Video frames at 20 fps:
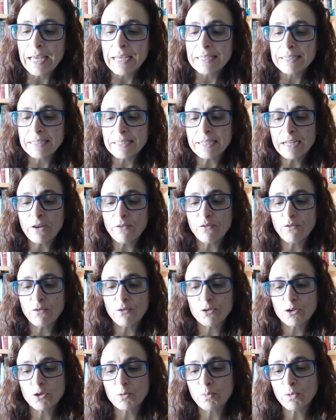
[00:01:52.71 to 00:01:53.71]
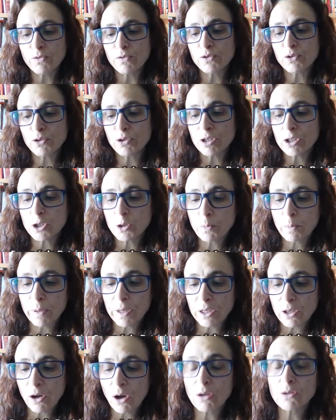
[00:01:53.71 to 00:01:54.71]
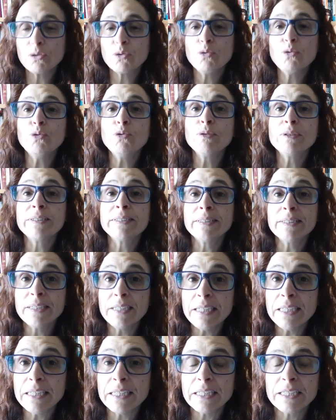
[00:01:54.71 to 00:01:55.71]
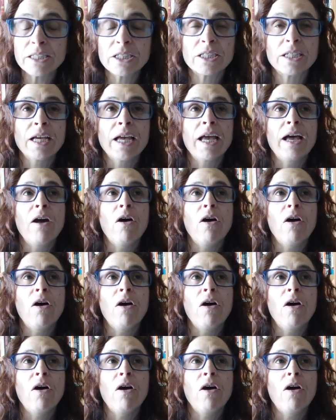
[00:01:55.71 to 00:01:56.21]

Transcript: se não fosses professora de espanhol, o que serias?